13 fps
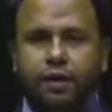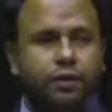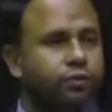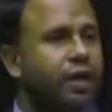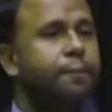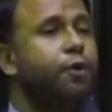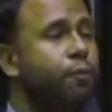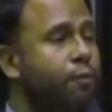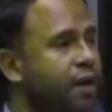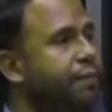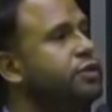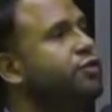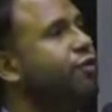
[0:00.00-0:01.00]
Não tem
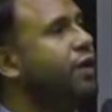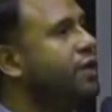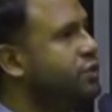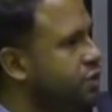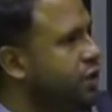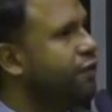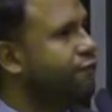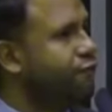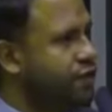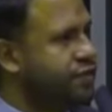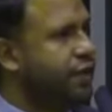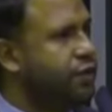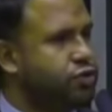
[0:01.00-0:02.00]
problema divergir e
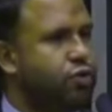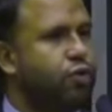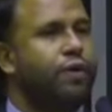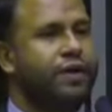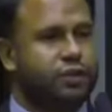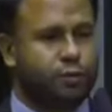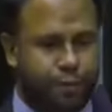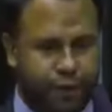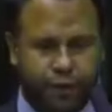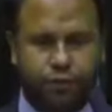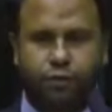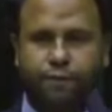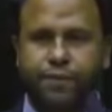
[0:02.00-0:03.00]
fazer isso com
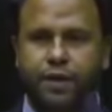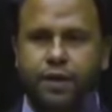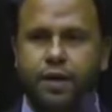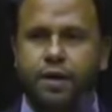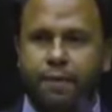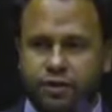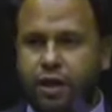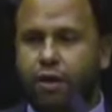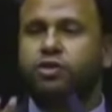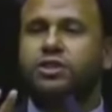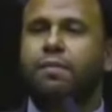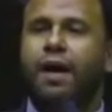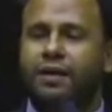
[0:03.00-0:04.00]
respeito. Mas eu quero
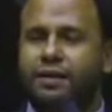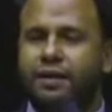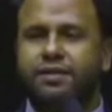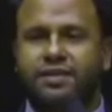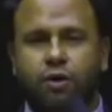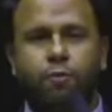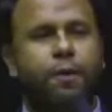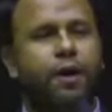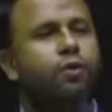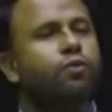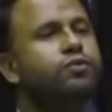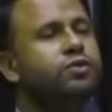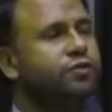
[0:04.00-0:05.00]
chamar a atenção para
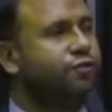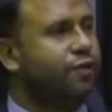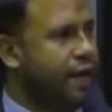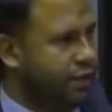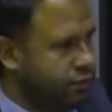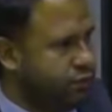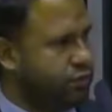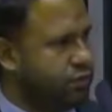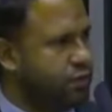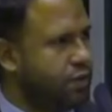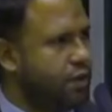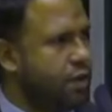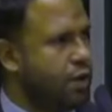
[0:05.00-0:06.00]
alguns fatos.
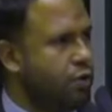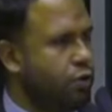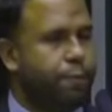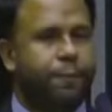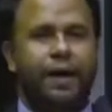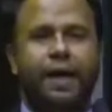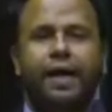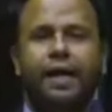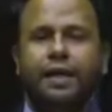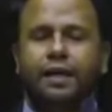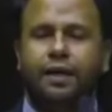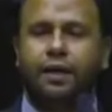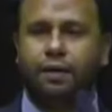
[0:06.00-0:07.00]
O
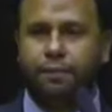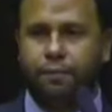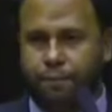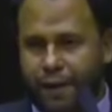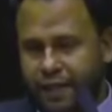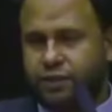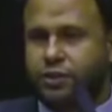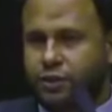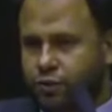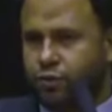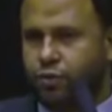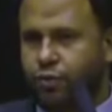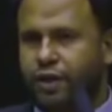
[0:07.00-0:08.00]
PL,
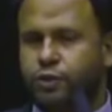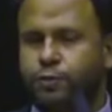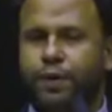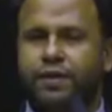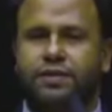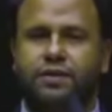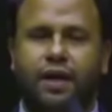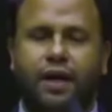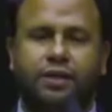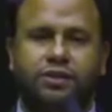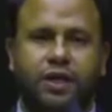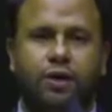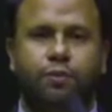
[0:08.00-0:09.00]
partido do
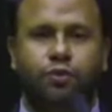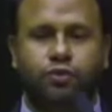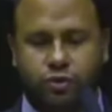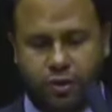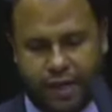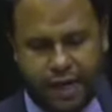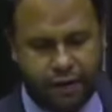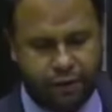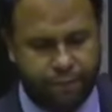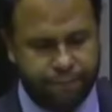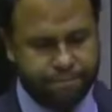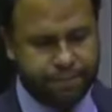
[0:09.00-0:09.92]
ex-presidente Jair Bolsonaro,